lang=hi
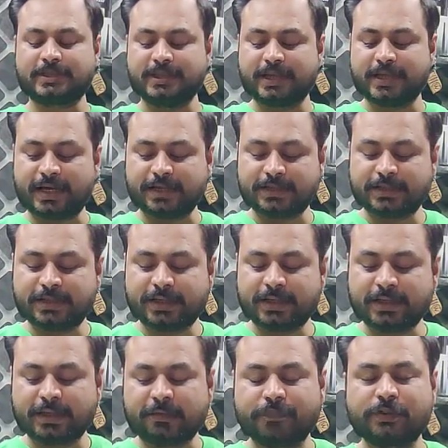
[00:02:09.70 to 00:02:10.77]
इसकी एच
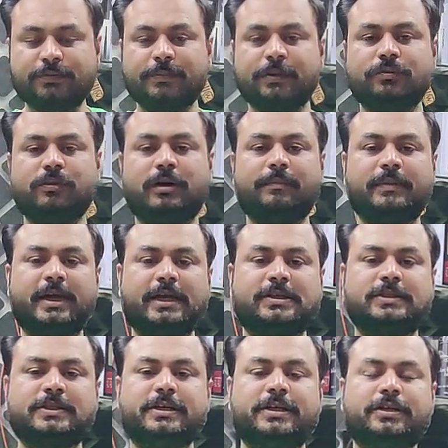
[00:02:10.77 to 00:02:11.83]
की तरफ इसमें जो हम
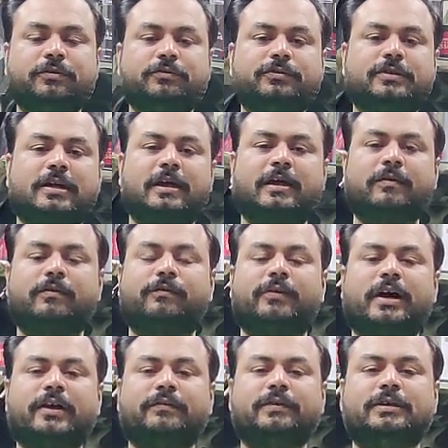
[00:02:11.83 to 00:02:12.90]
एच यूज़ कर रहे हैं वो
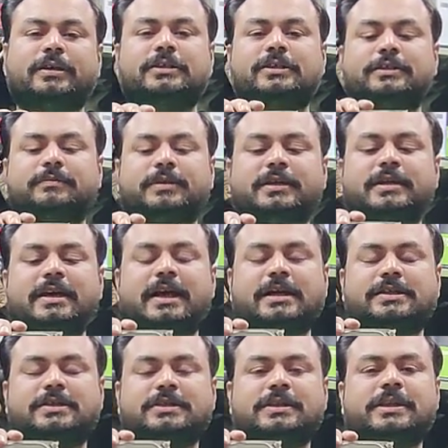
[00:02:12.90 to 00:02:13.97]
फाइव हंड्रेड की
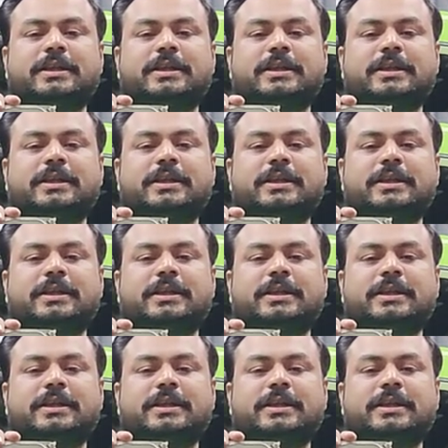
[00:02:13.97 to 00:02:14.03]
एच